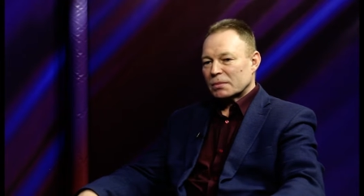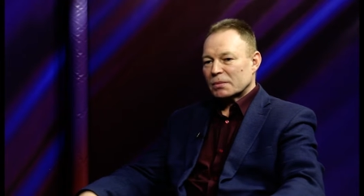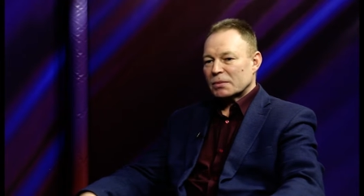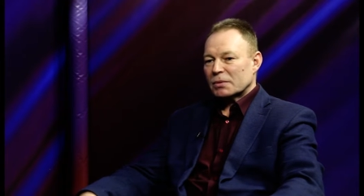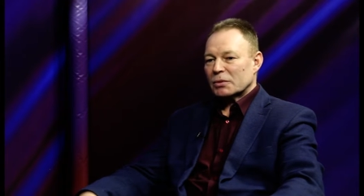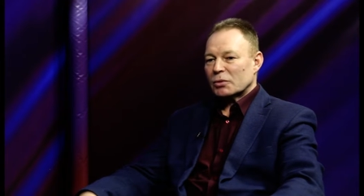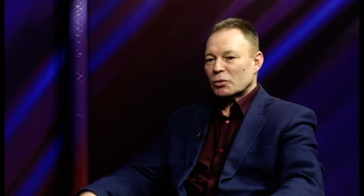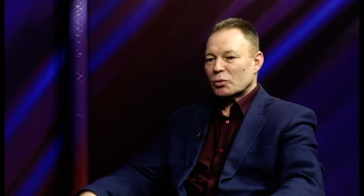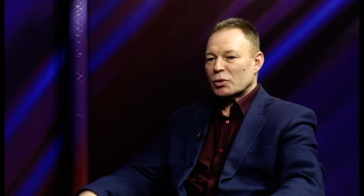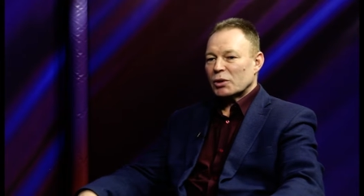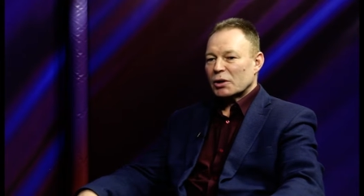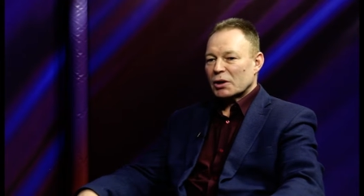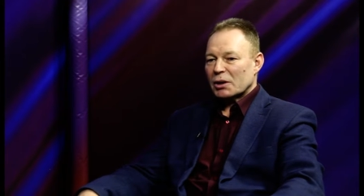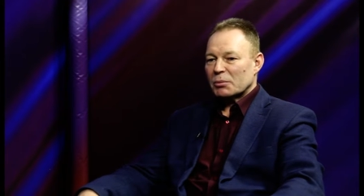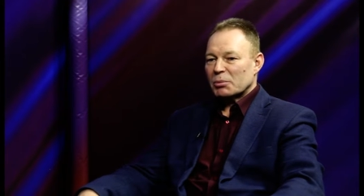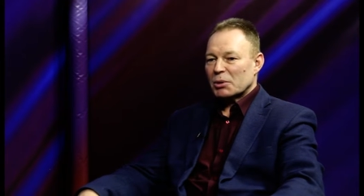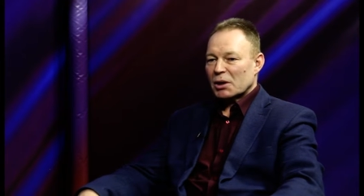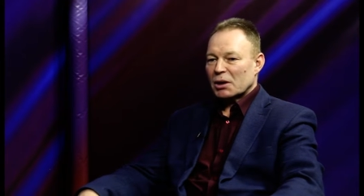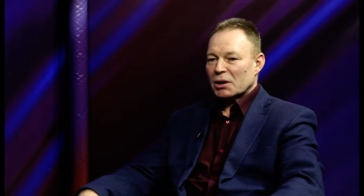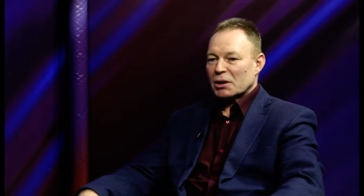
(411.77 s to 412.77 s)
других
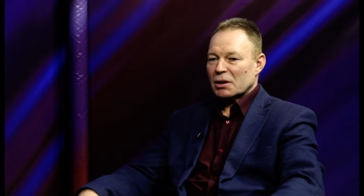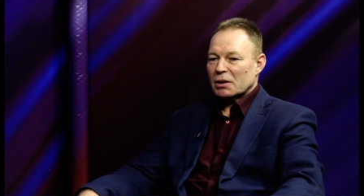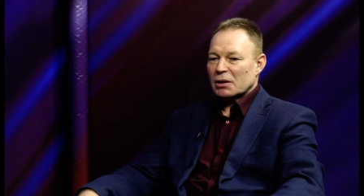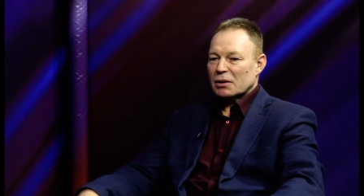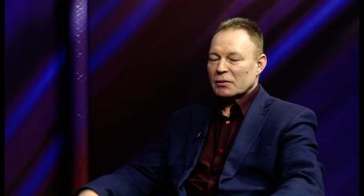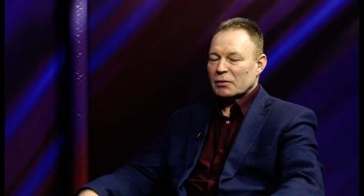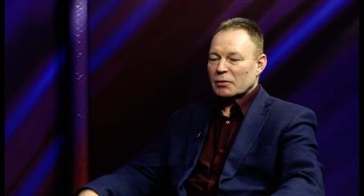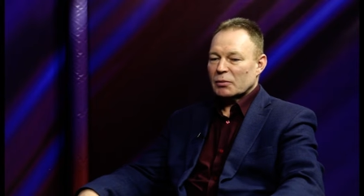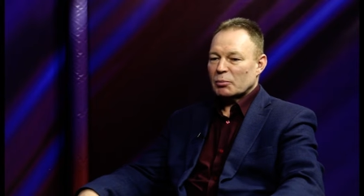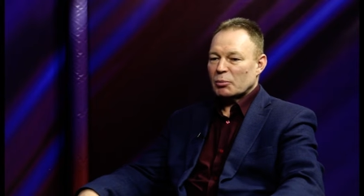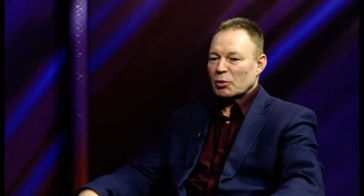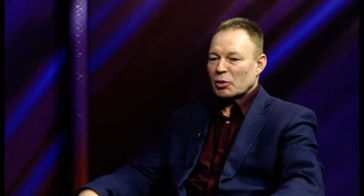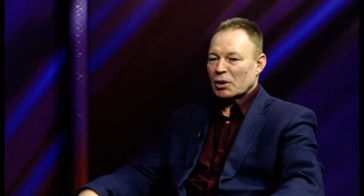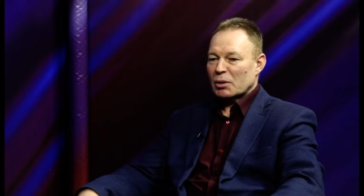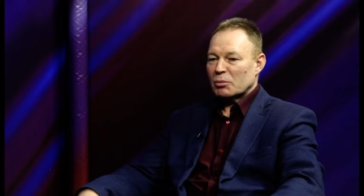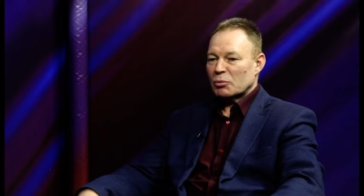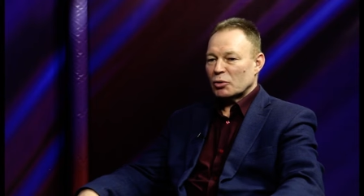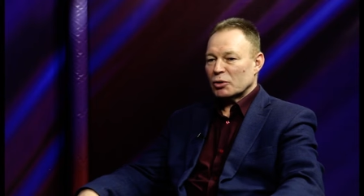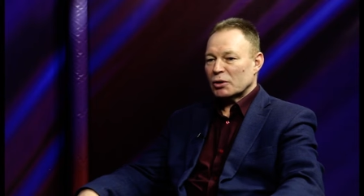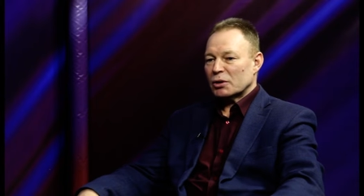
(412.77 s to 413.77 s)
операторов по
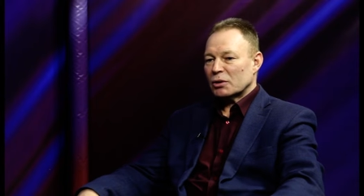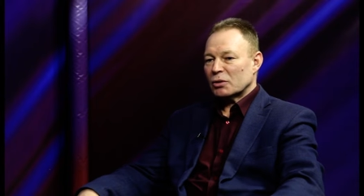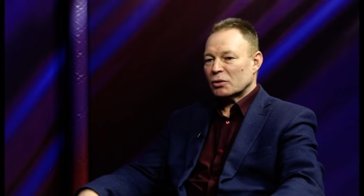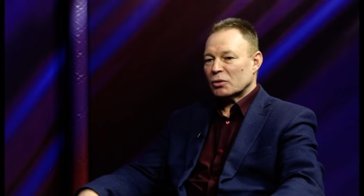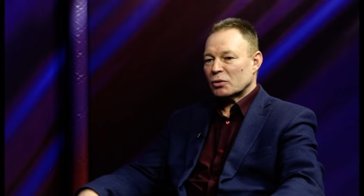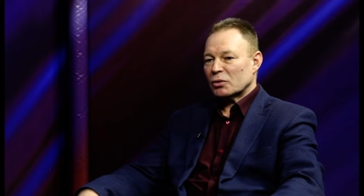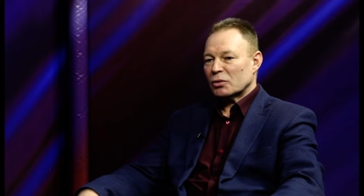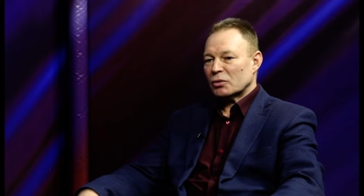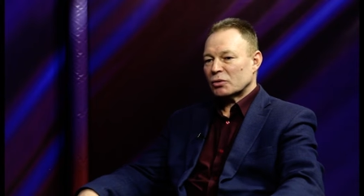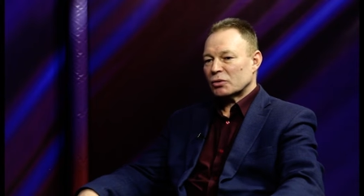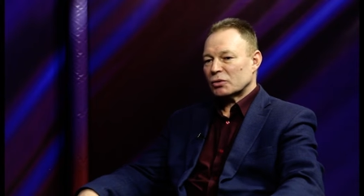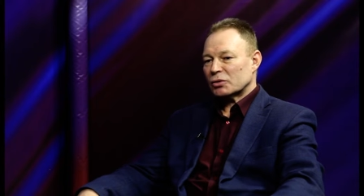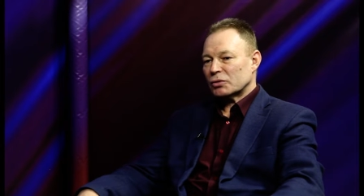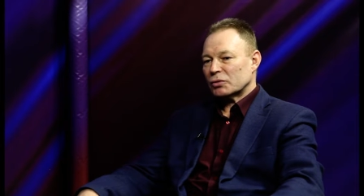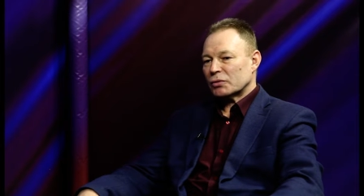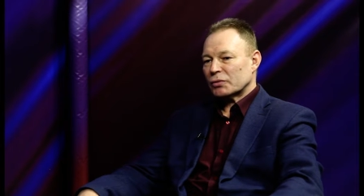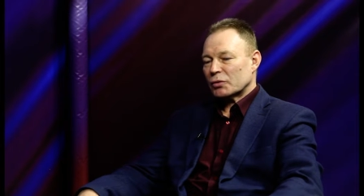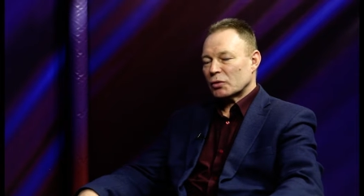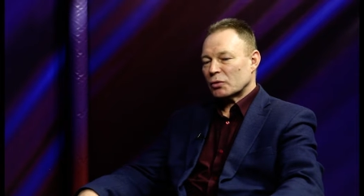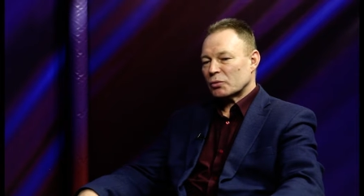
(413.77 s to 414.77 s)
работе, но
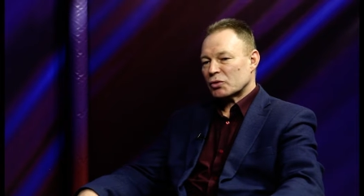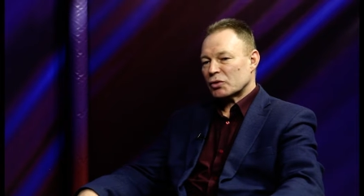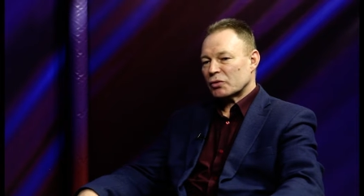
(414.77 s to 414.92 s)
суть в том,